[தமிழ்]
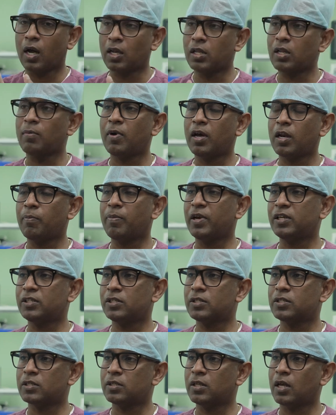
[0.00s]
அந்த மாதிரி
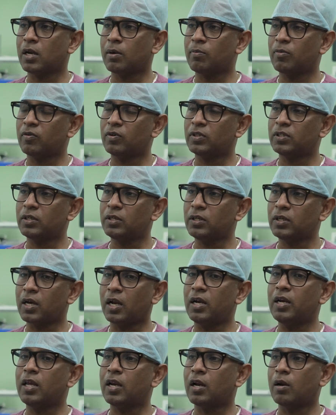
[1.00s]
பேஷண்ட்ஸுக்கு தான் நம்ம வந்துட்டு
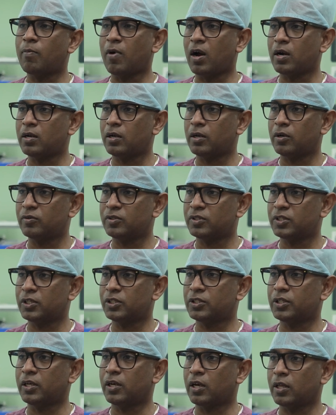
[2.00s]
கல்லீரல் மாற்று
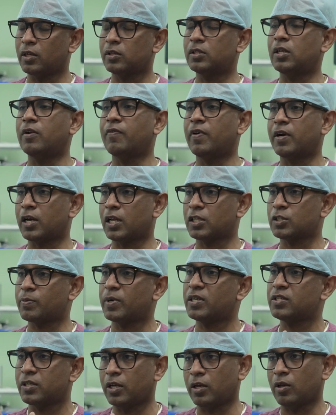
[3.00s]
சிகிச்சை அதாவது லிவர்
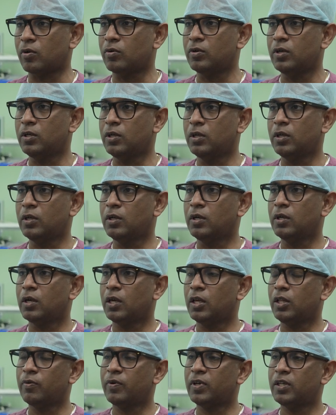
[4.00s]
டிரான்ஸ்பிளான்ட் செய்கிறோம்
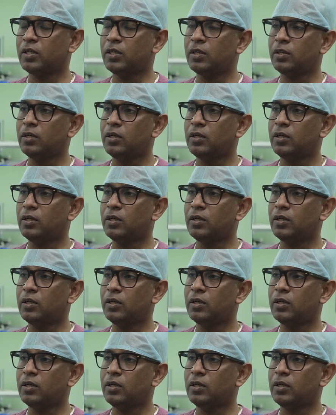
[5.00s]
இது வந்து